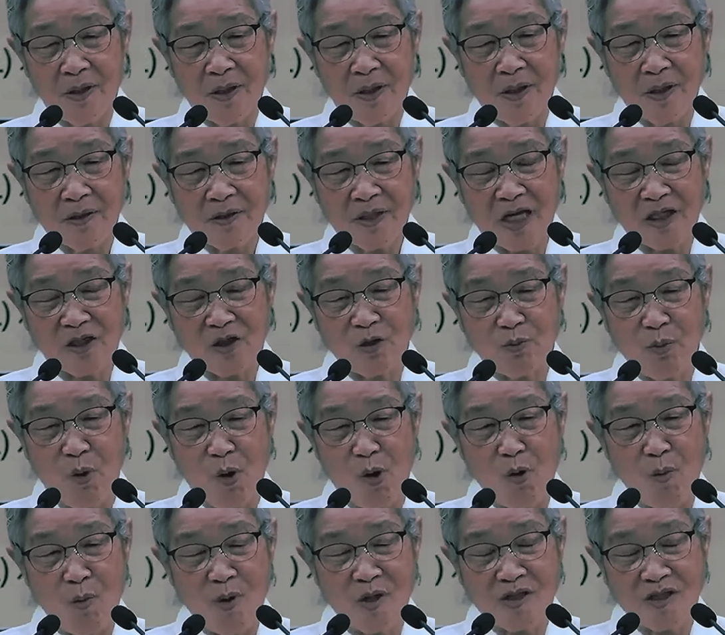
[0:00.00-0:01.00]
나도
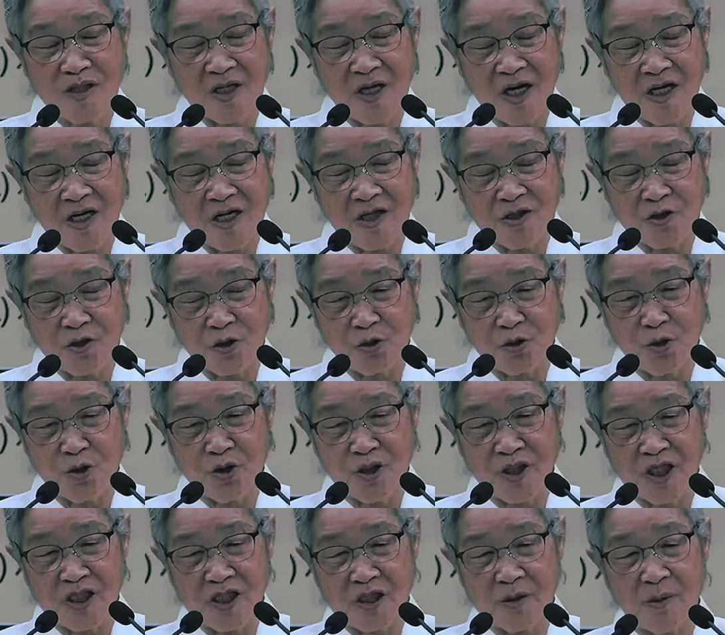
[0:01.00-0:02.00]
복음을 전하는
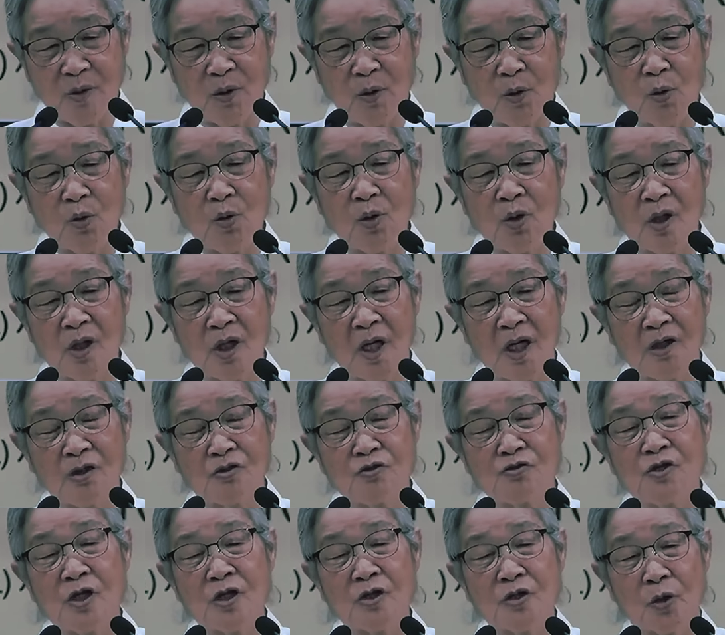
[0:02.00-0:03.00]
전도자지만 오늘날
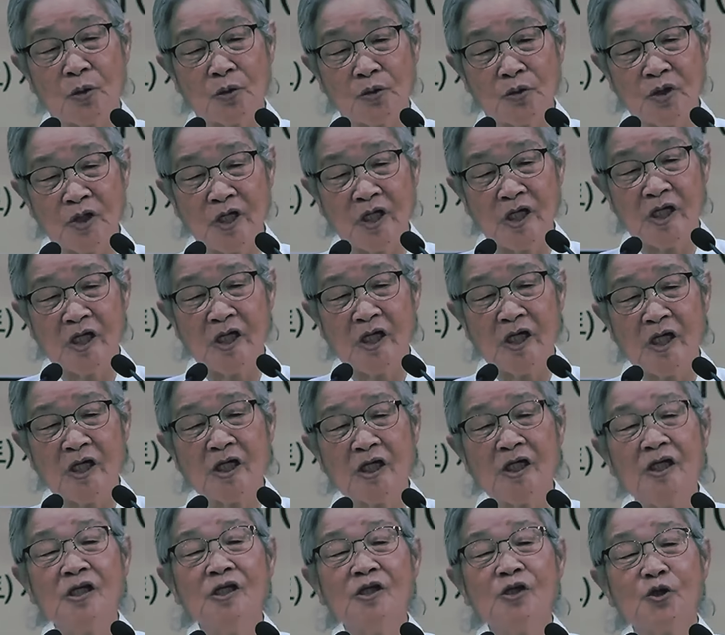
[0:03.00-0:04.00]
주의종들이
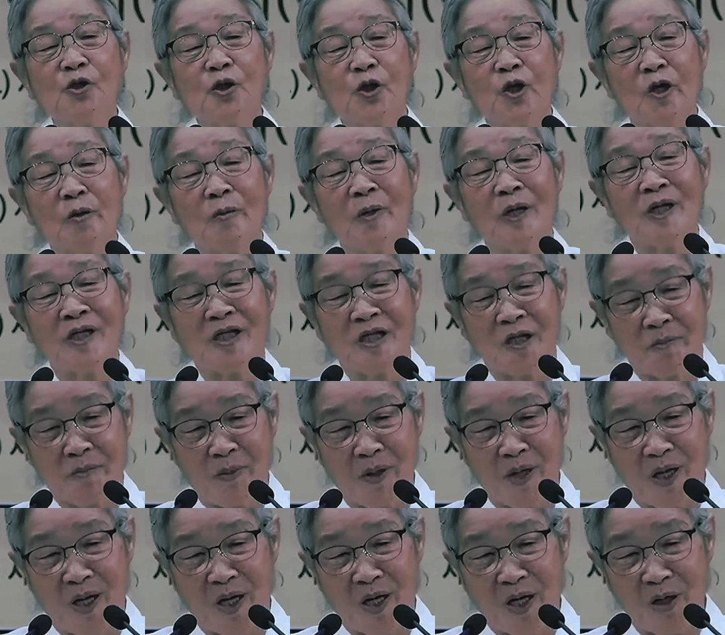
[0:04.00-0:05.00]
큰 교회만
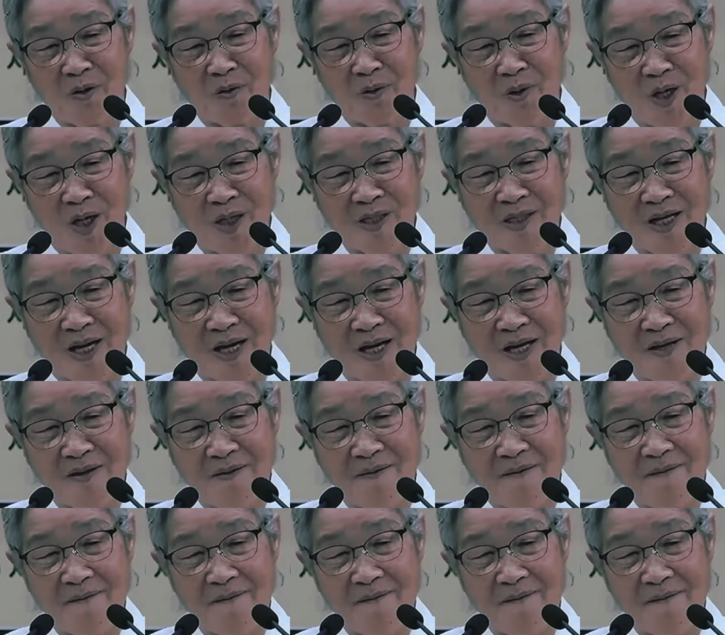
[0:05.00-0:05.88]
집회를 가길 원하잖아요.